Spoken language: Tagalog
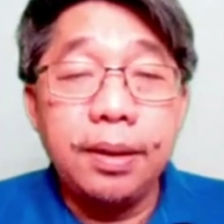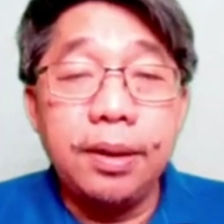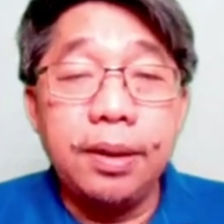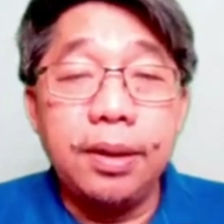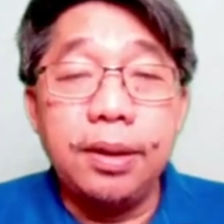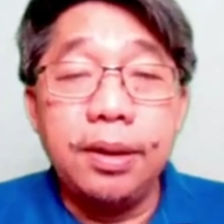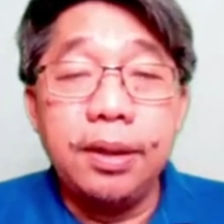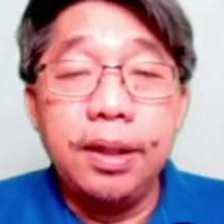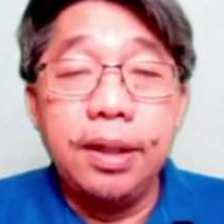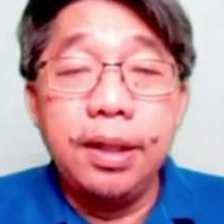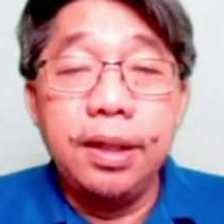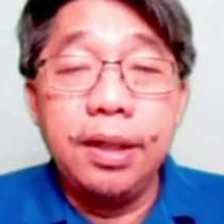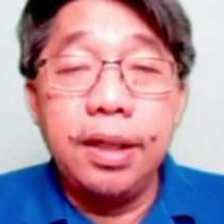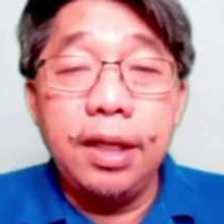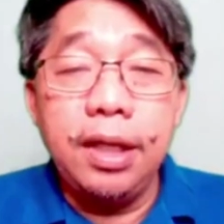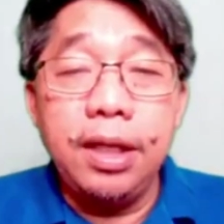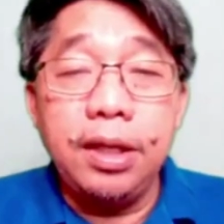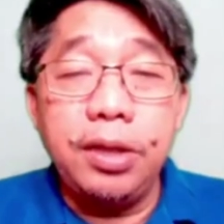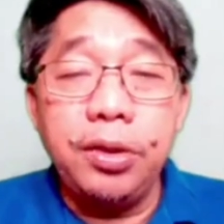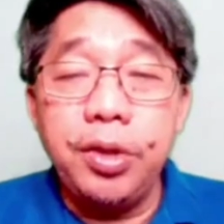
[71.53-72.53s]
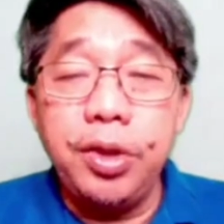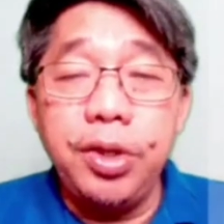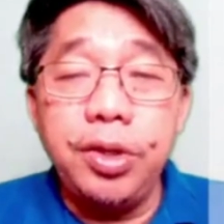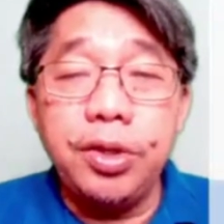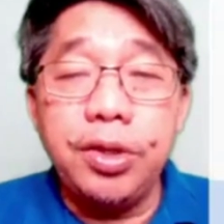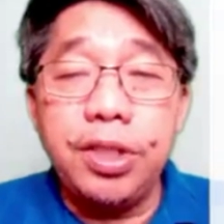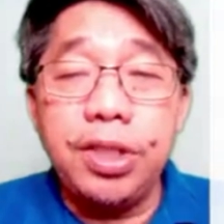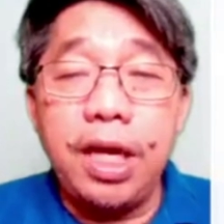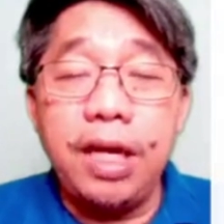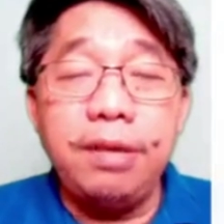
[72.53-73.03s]
Oh. Ito
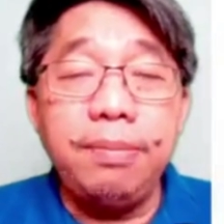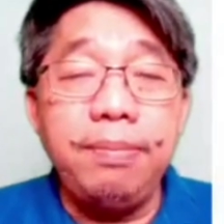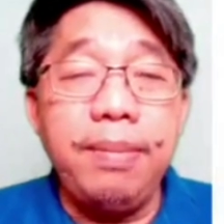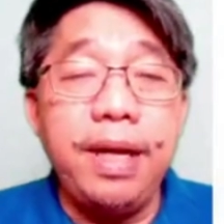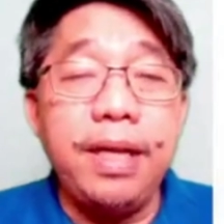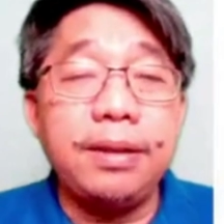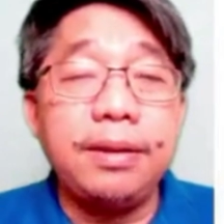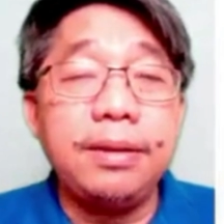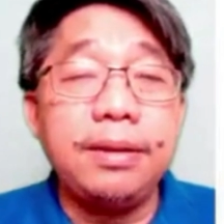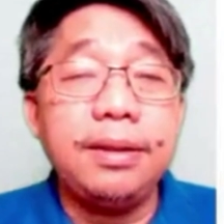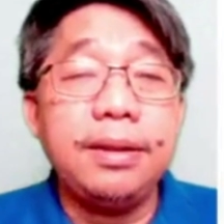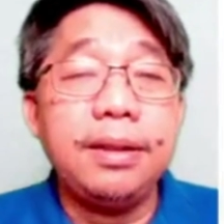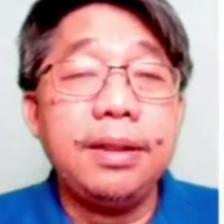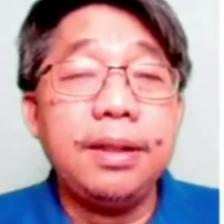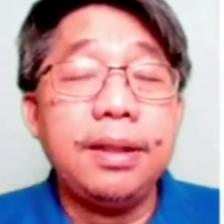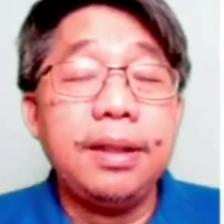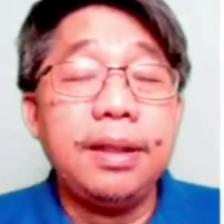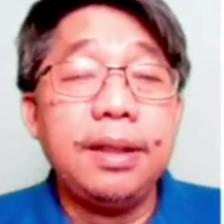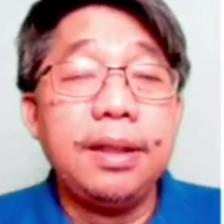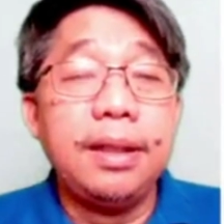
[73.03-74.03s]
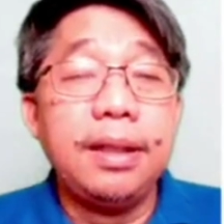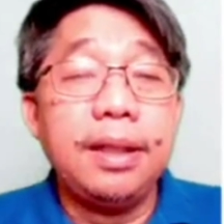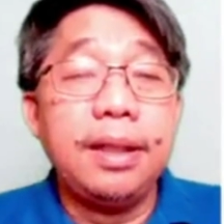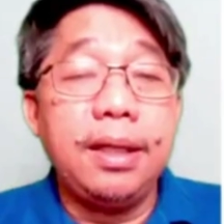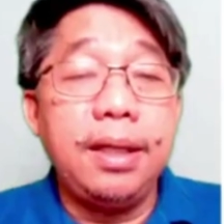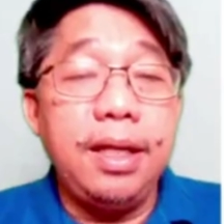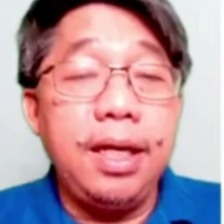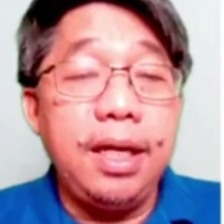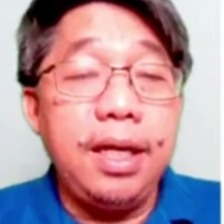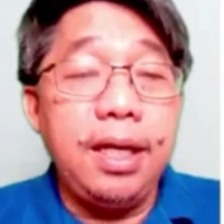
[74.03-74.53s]
yung statement
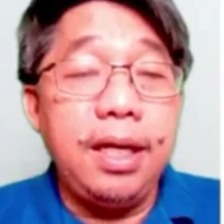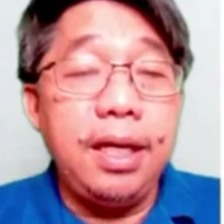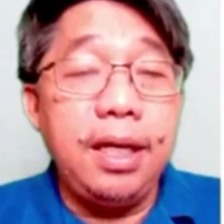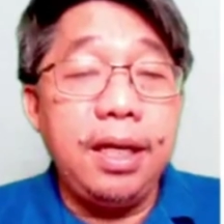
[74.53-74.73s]
ni